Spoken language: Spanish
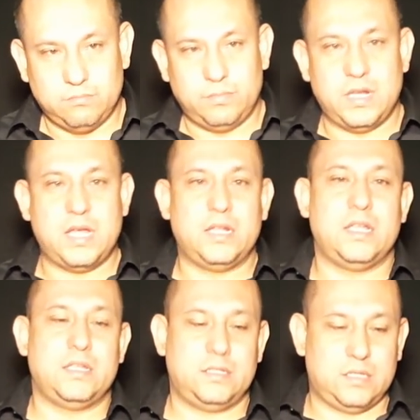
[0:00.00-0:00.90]

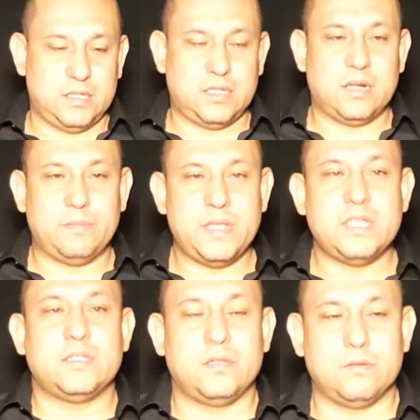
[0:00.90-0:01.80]
planes de
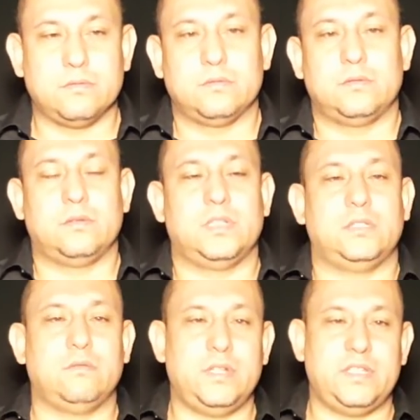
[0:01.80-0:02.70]
servicio, donde
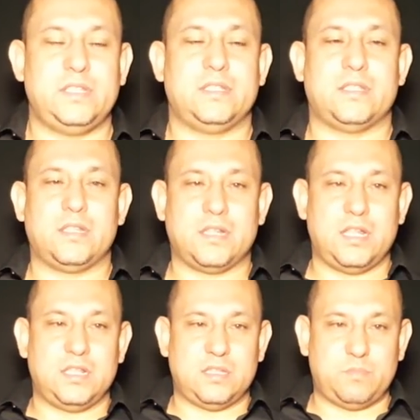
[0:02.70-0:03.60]
tú le dices al
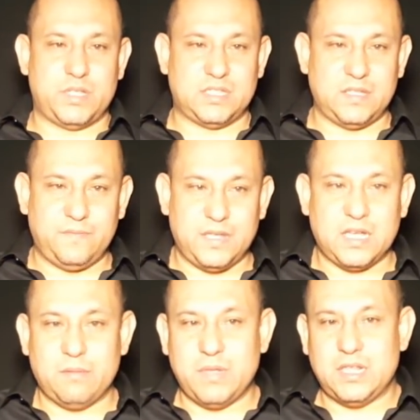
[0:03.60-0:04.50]
cliente
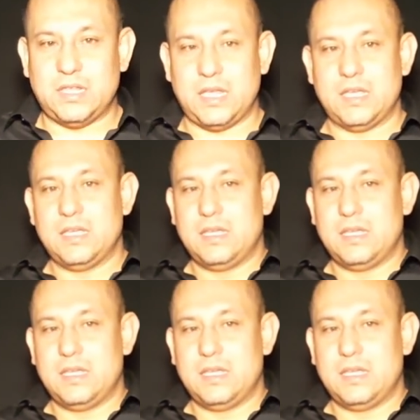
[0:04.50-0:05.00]
específicamente